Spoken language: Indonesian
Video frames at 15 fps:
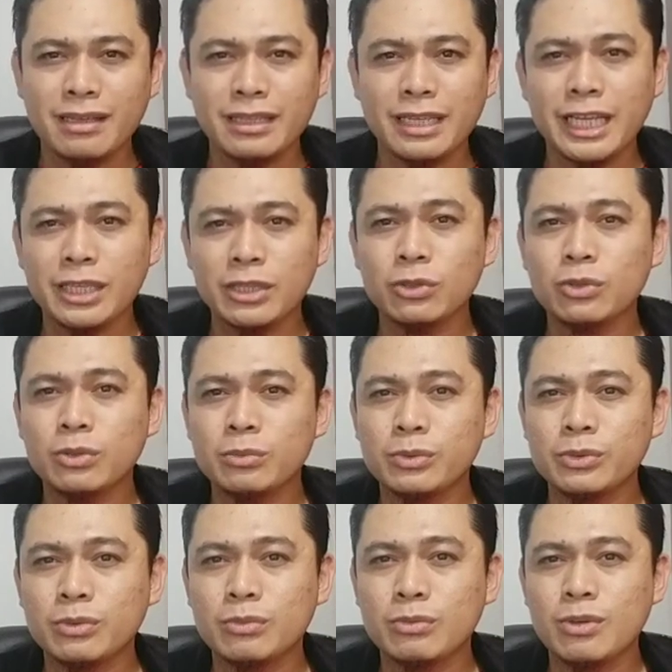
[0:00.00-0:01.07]
yaitu
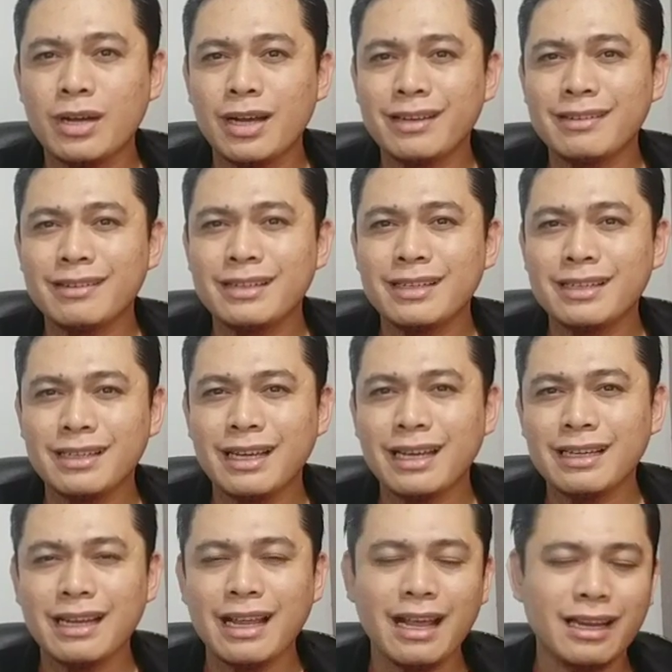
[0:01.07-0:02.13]
tumbuh-tumbuhan
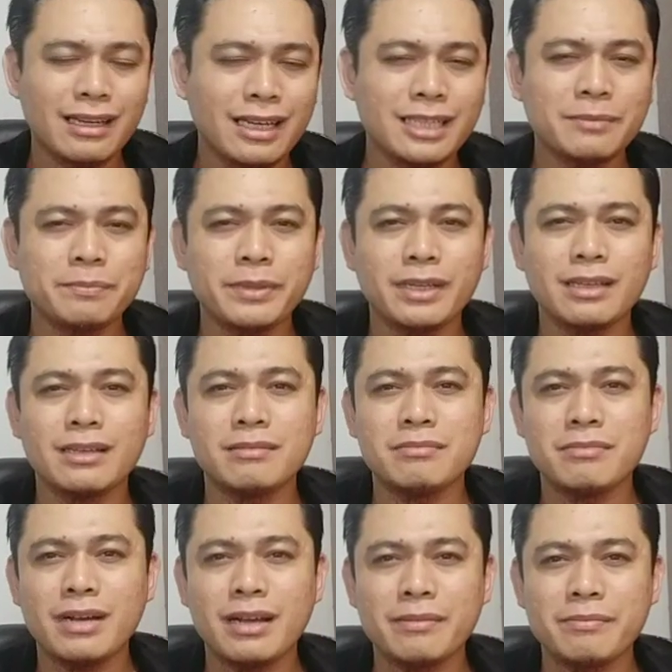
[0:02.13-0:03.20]
dengan alat
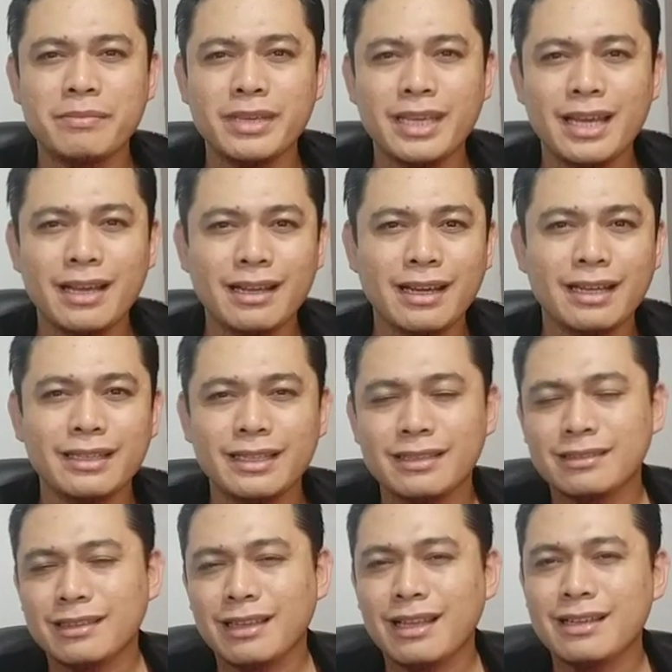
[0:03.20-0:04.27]
perkembangbiakan
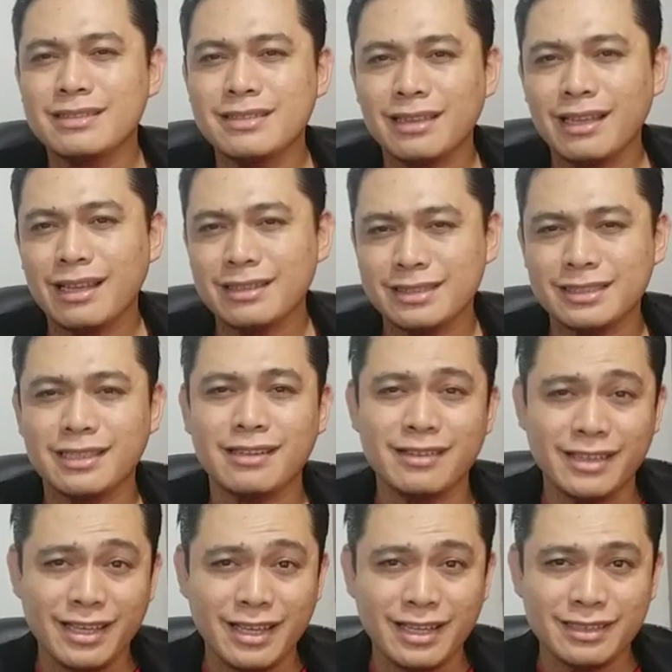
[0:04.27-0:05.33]
yang telah jelas
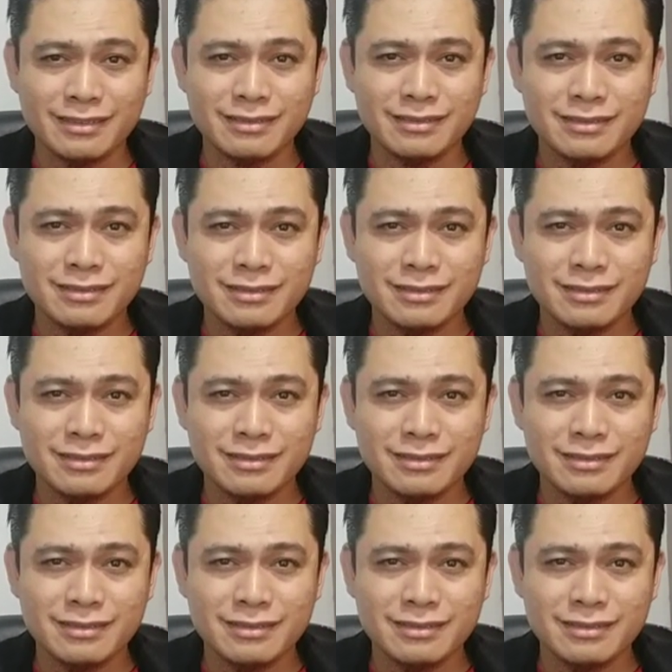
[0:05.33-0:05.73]
terlihat